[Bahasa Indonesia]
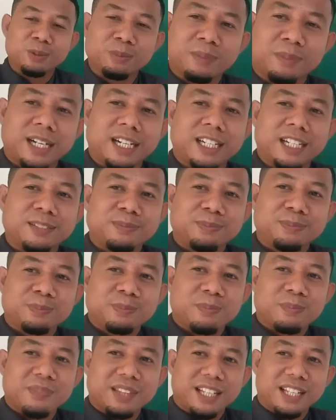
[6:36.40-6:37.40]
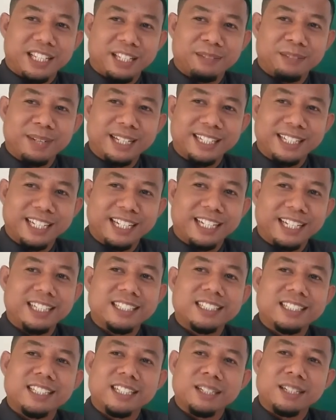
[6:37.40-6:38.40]
di rumah
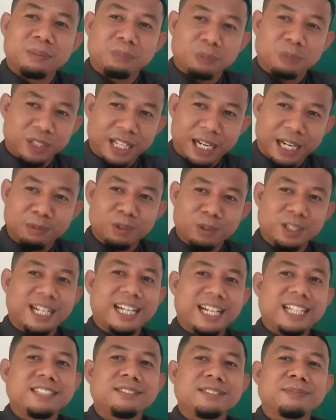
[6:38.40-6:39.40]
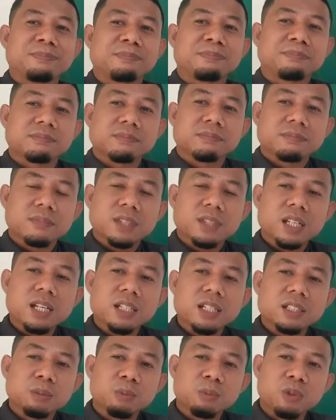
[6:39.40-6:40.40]
gimana mudah bukan
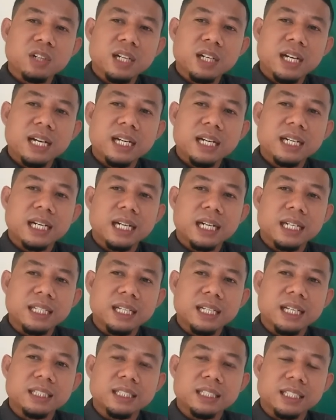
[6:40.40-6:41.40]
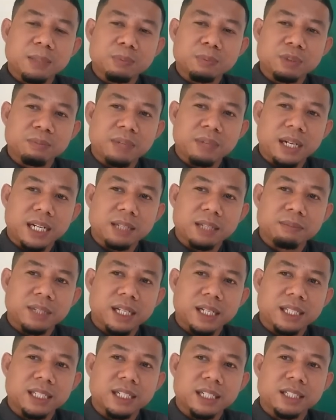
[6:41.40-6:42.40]
semoga kalian tetap semangat
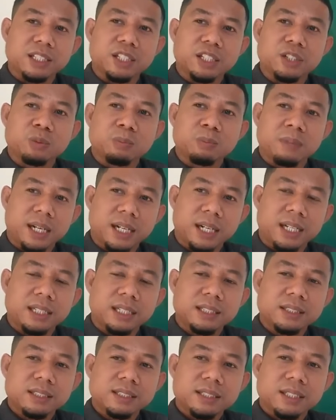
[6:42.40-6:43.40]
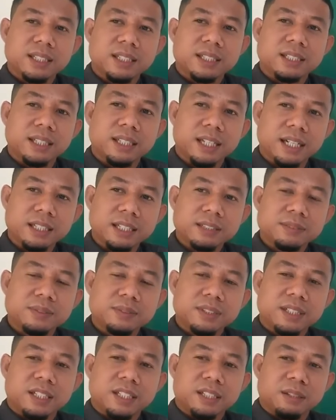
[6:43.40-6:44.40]
belajar di rumah ya
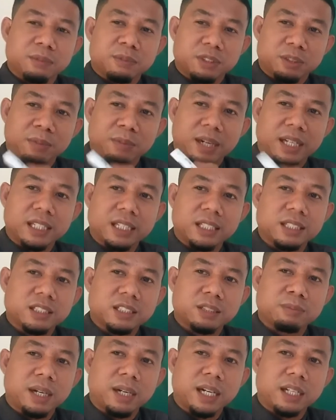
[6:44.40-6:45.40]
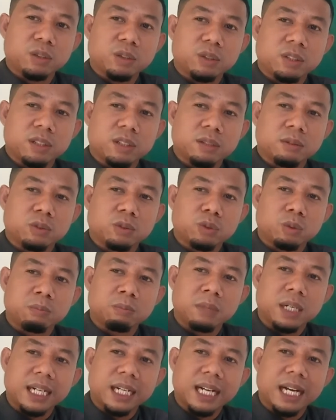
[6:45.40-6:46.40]
semakin semangat untuk untuk
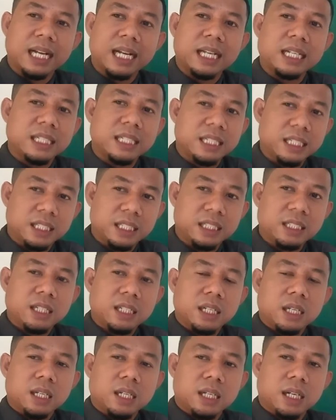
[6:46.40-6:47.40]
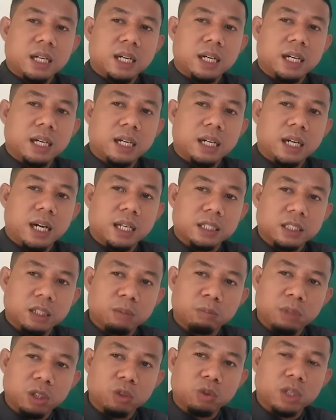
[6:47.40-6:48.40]
menggali uh,
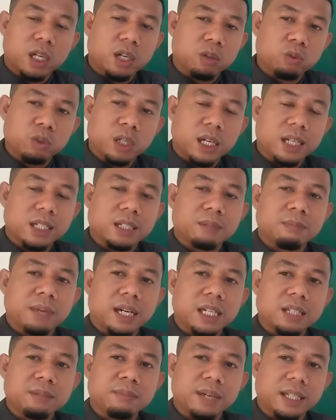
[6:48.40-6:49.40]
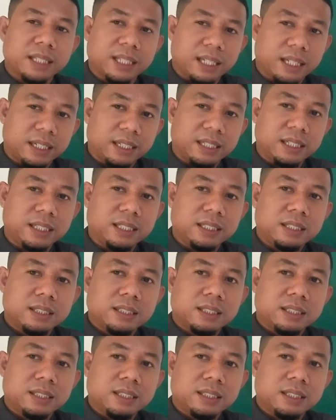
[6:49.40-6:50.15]
atau mengulang-ulang kembali materi